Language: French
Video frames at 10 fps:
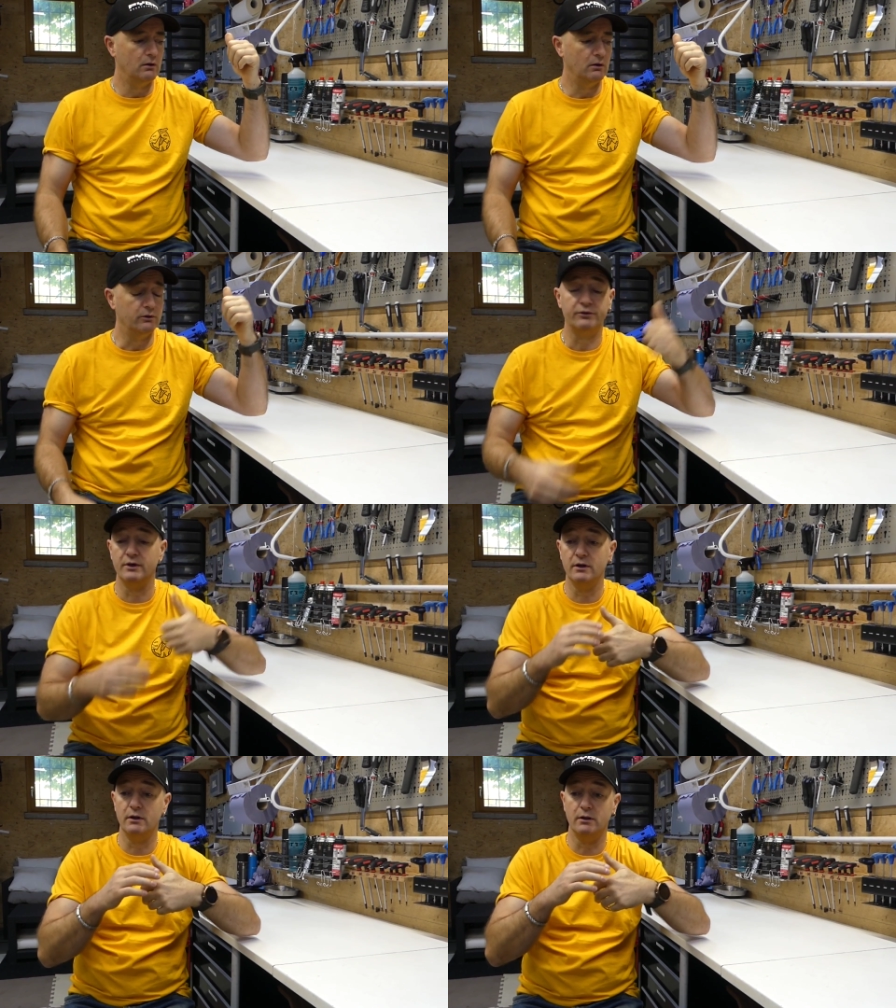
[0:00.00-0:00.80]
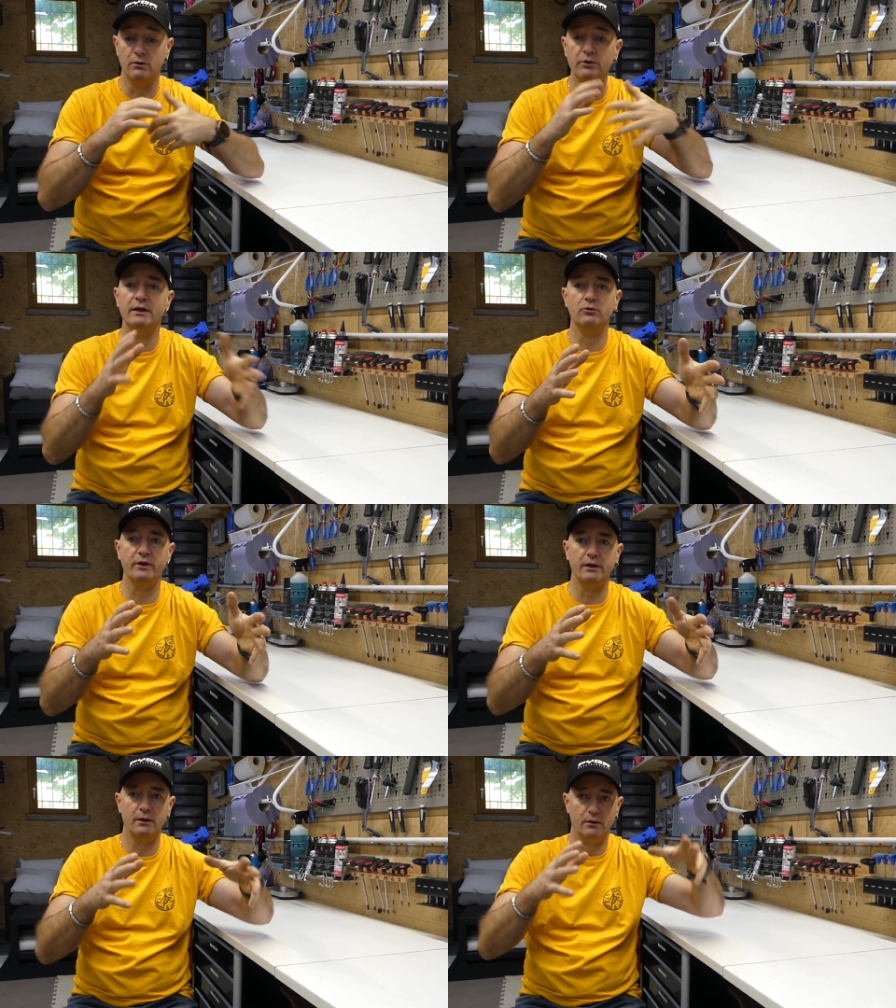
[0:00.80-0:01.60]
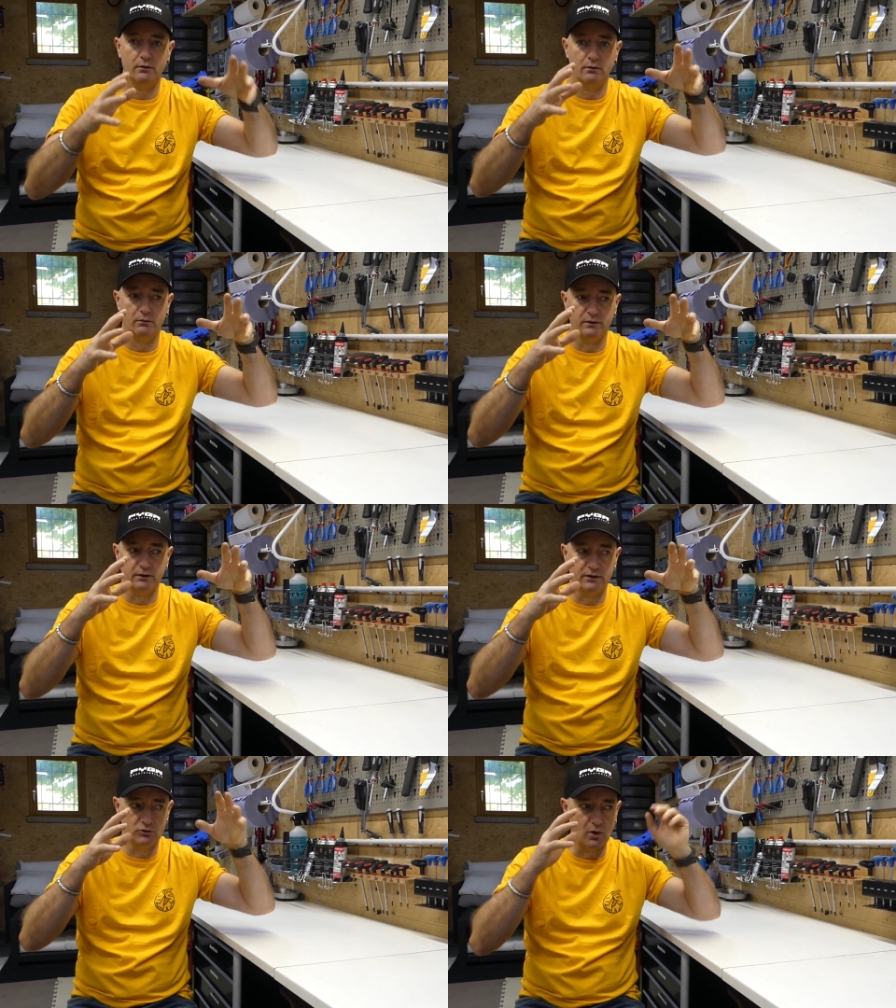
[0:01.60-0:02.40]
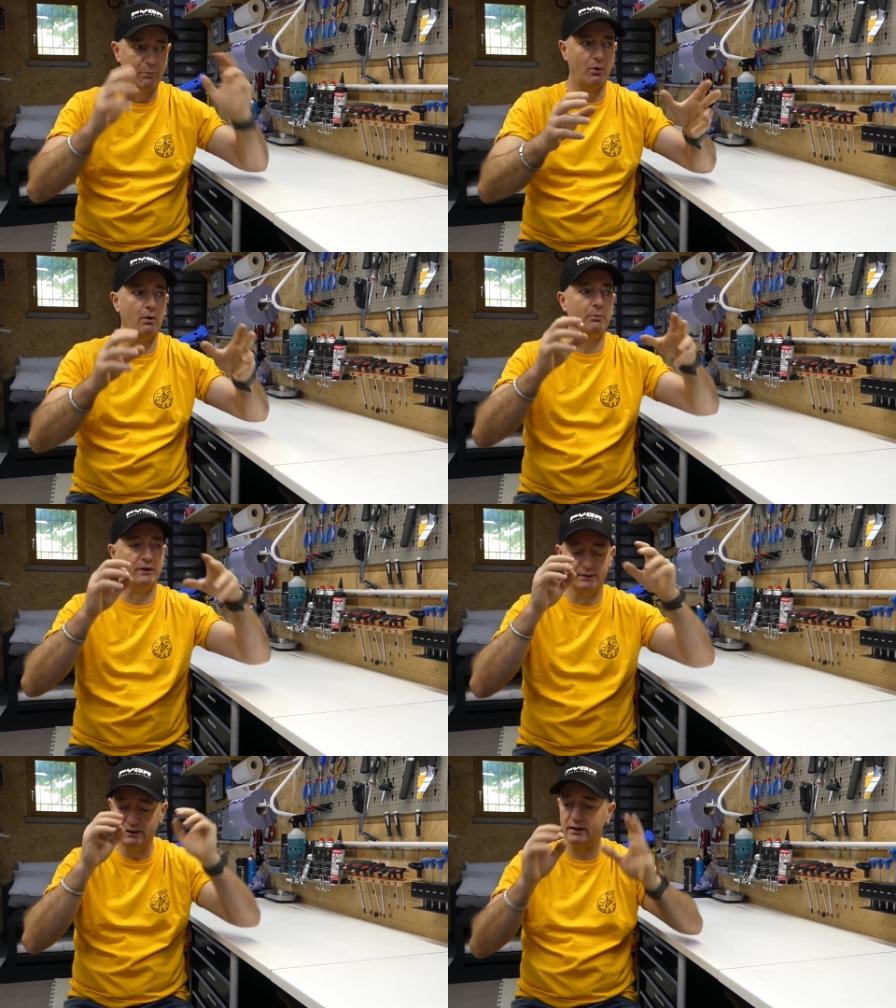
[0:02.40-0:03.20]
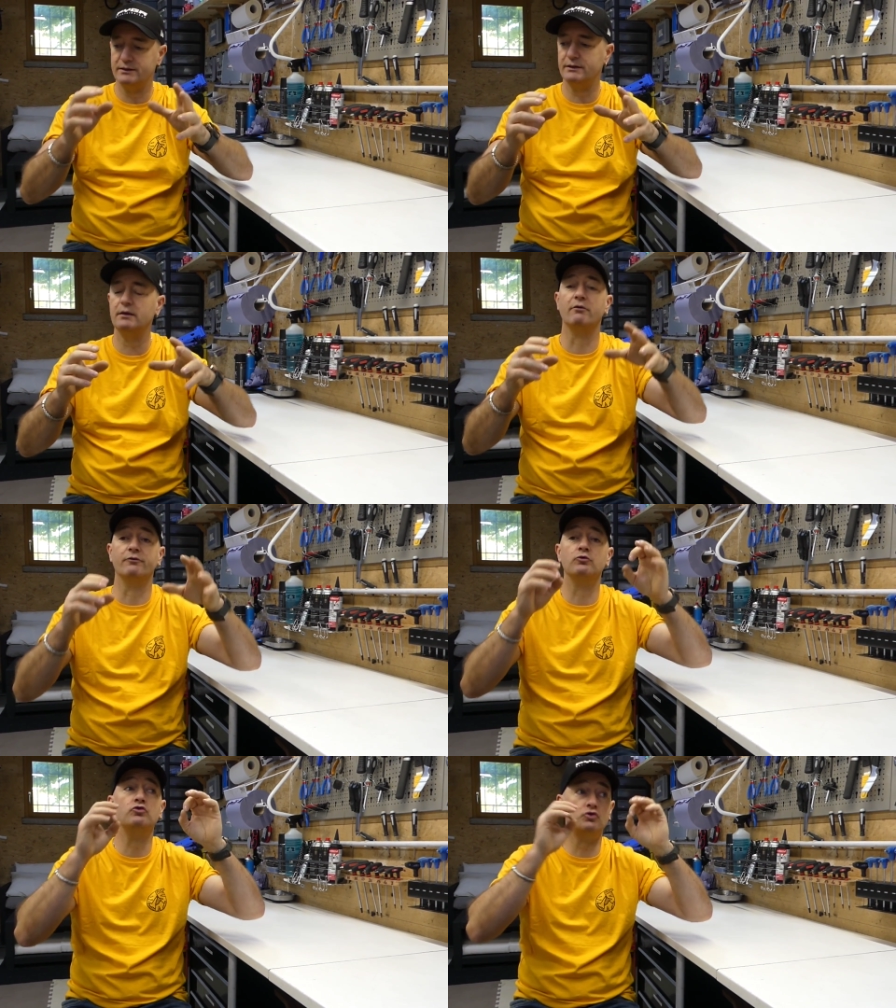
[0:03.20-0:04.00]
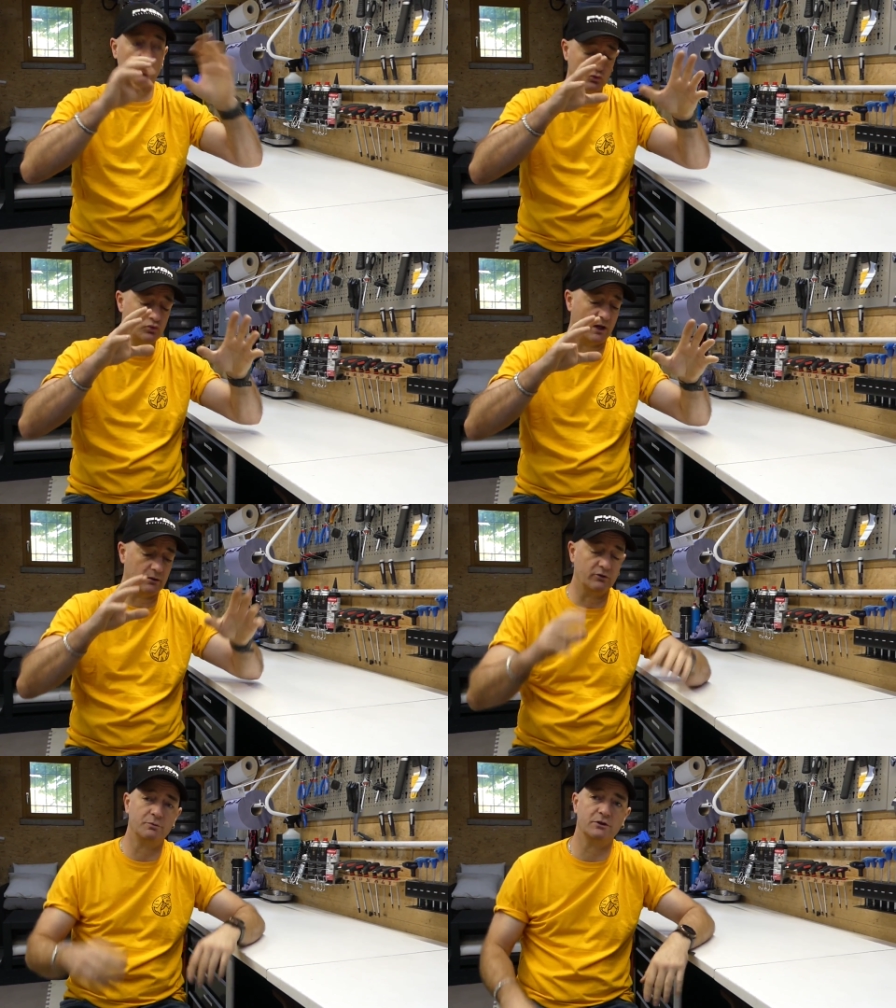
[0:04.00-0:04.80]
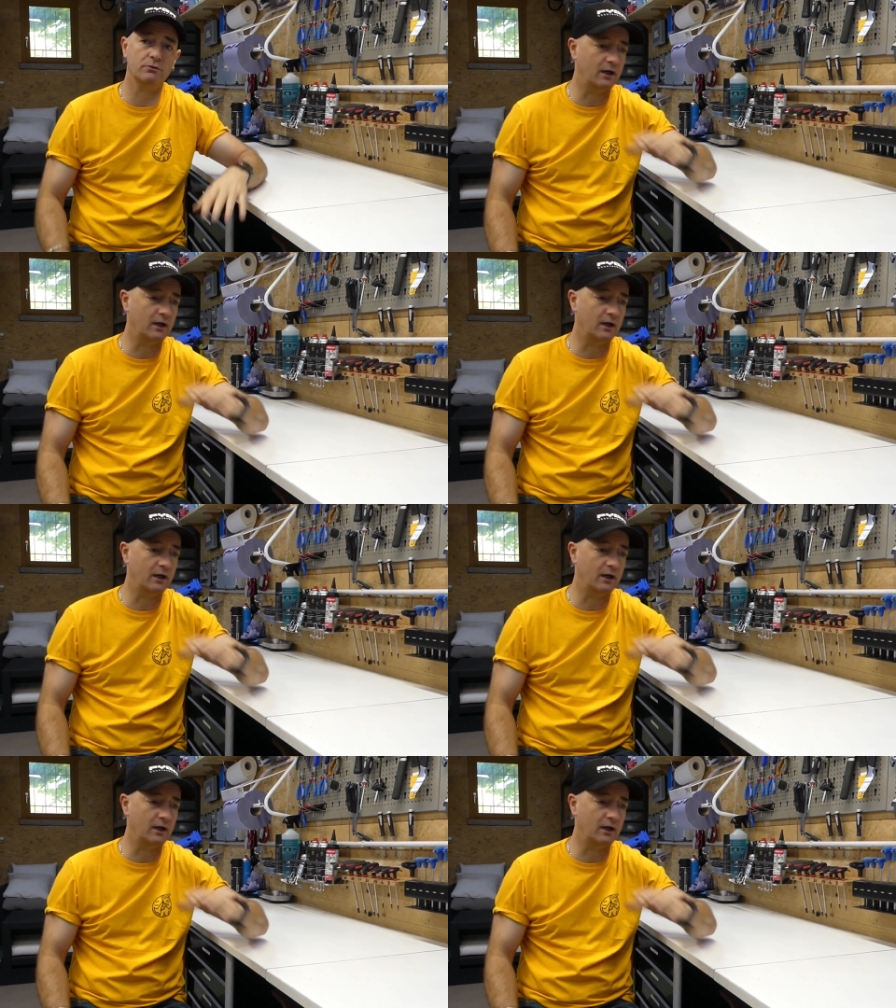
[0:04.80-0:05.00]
c'est le nettoyer, qu'il soit propre, dégraisser. surtout la transmission.